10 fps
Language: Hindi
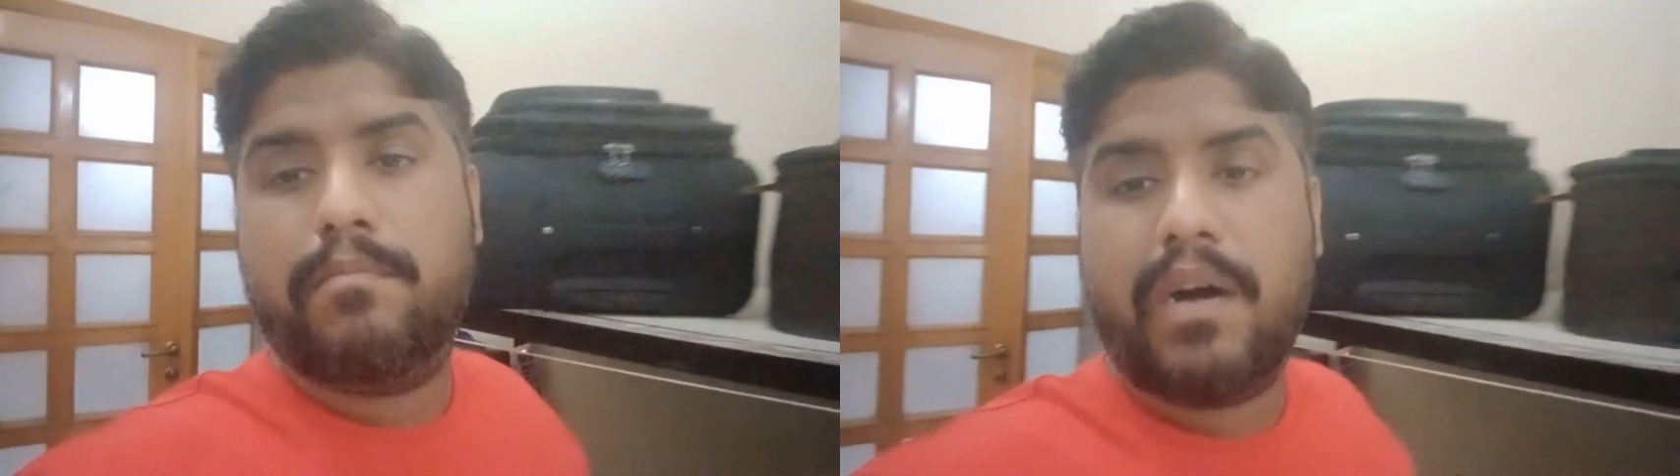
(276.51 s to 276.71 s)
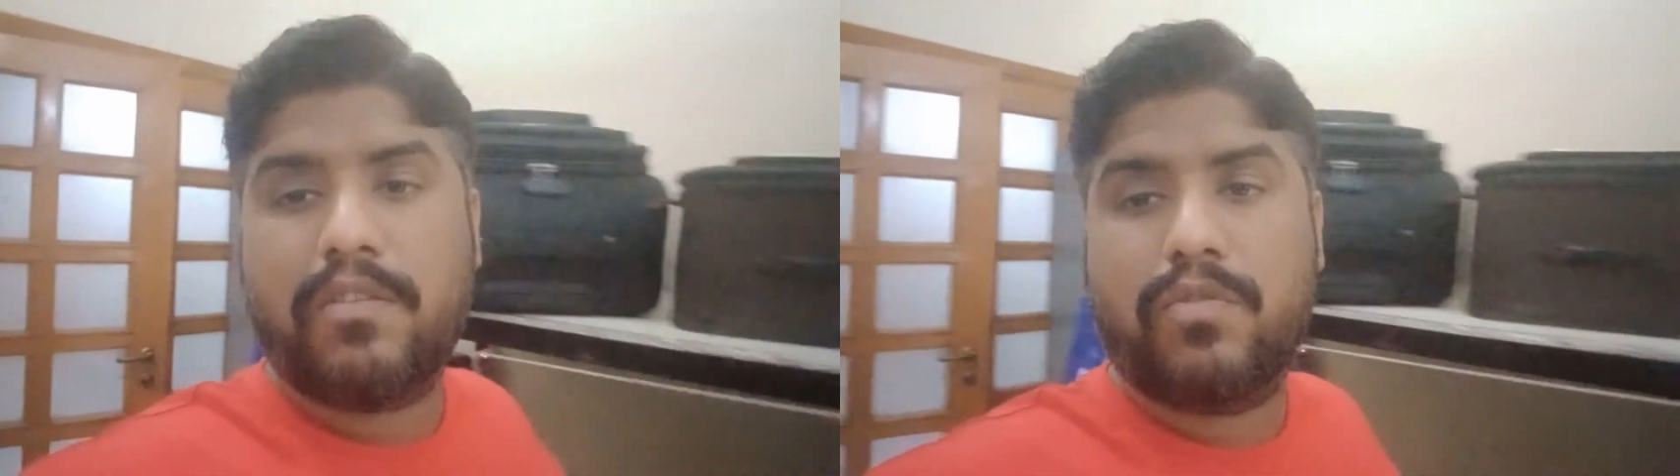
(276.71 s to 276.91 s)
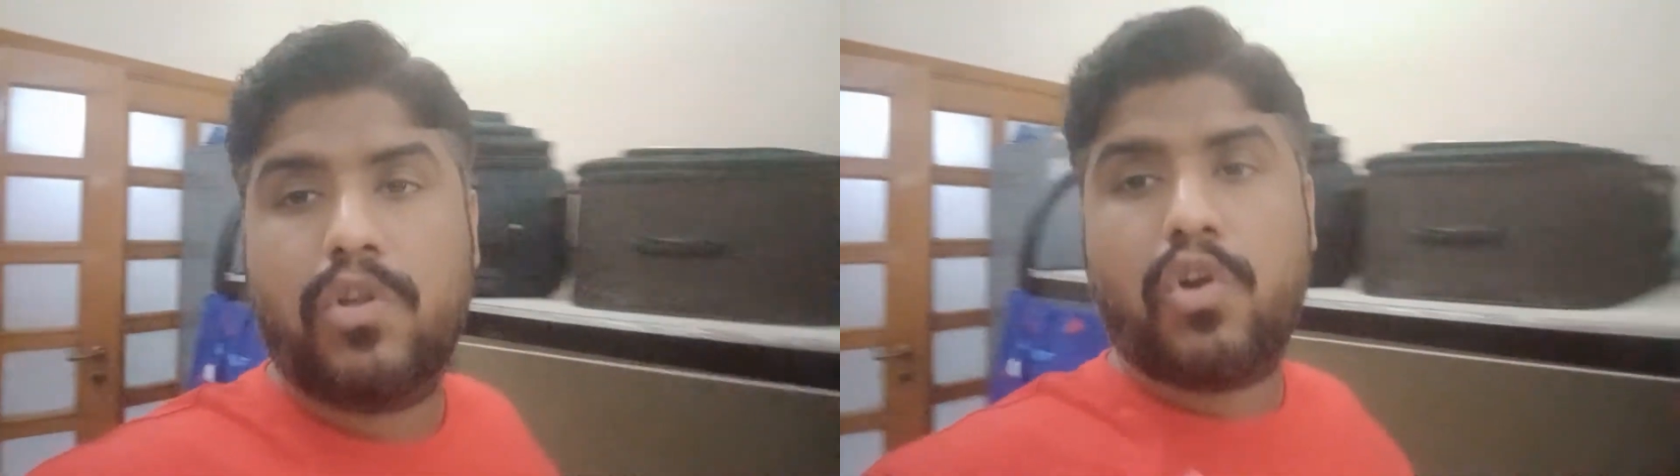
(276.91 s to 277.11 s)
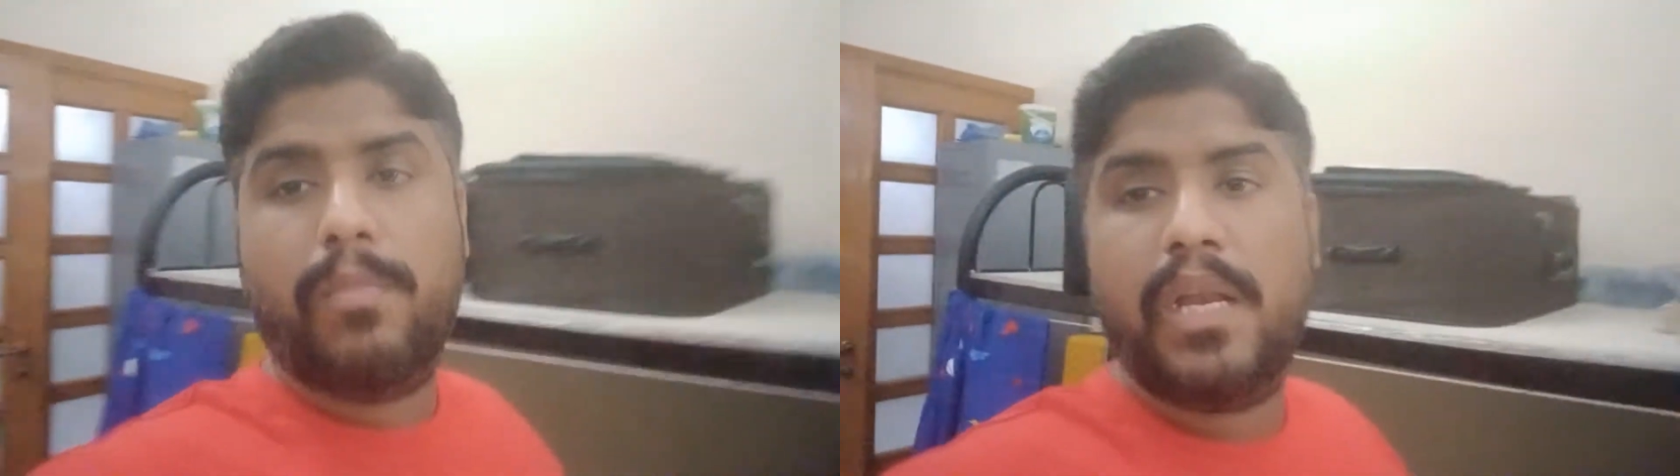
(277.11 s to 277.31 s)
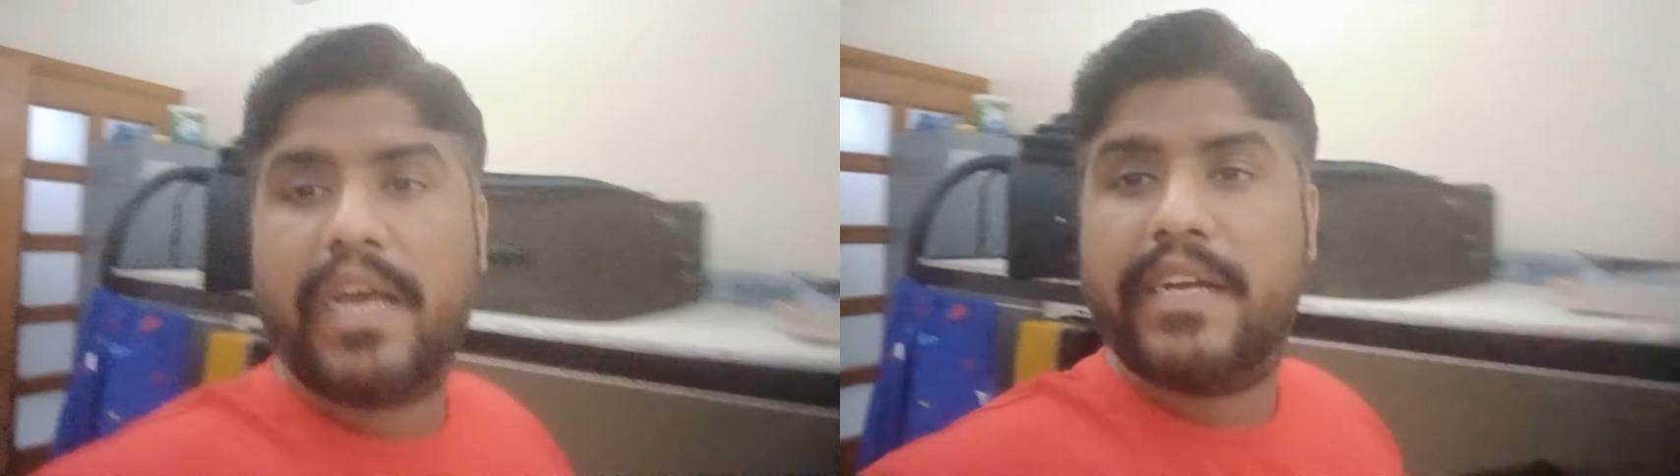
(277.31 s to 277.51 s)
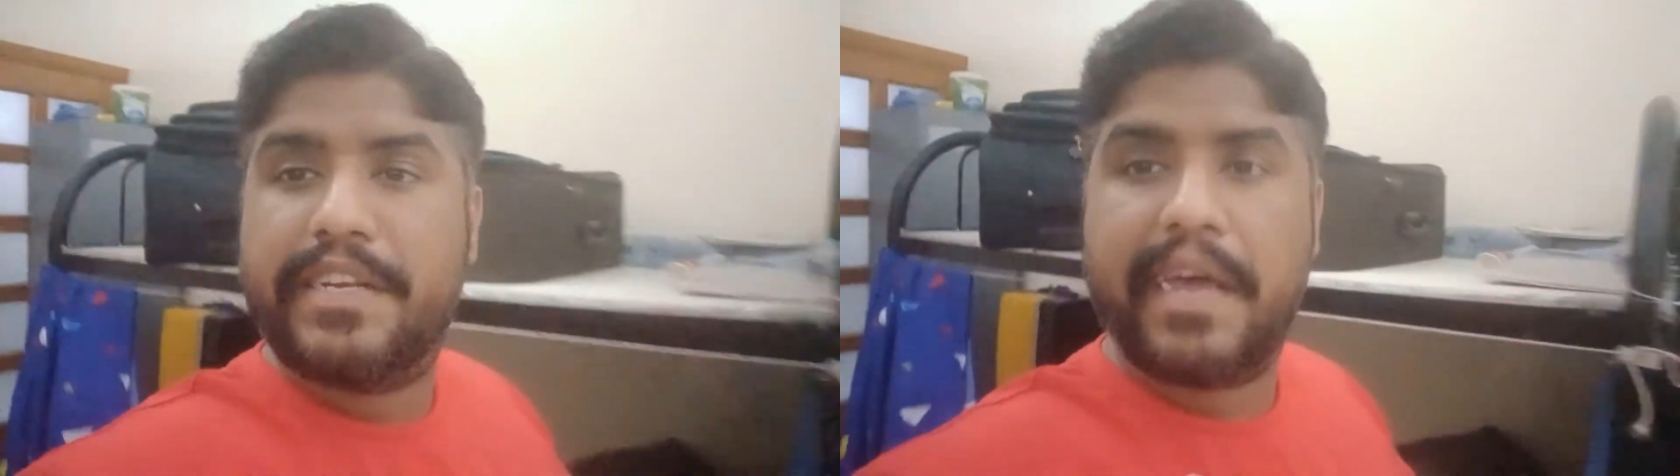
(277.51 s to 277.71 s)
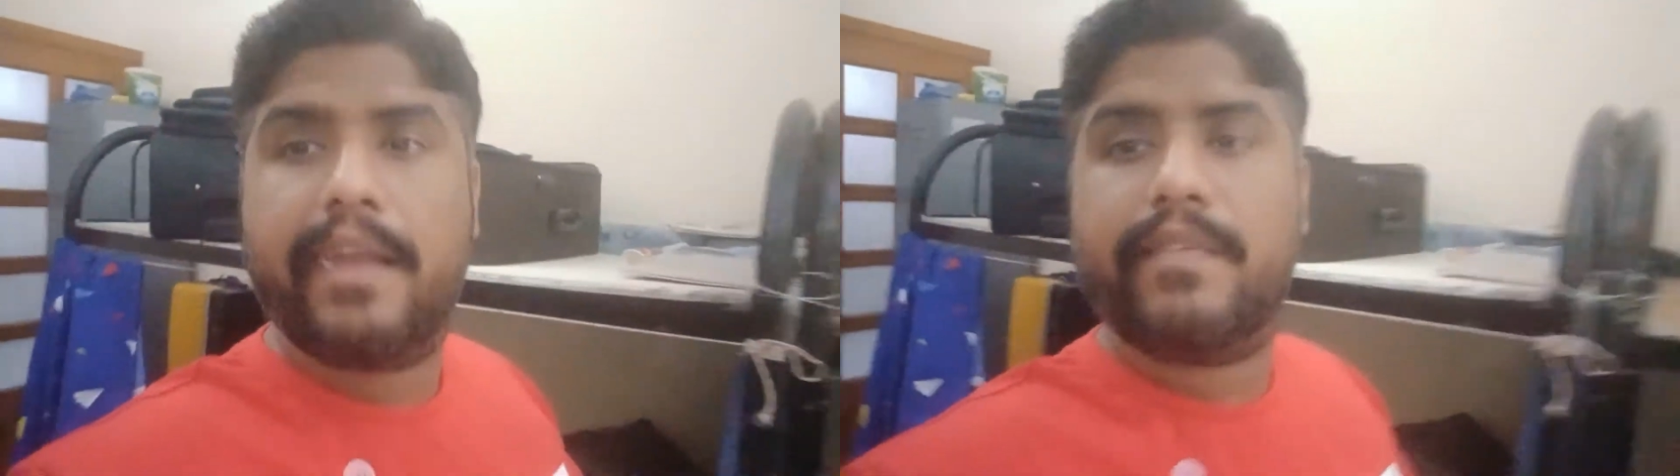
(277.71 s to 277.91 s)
बात सुनने को मिली है कि ड्रायर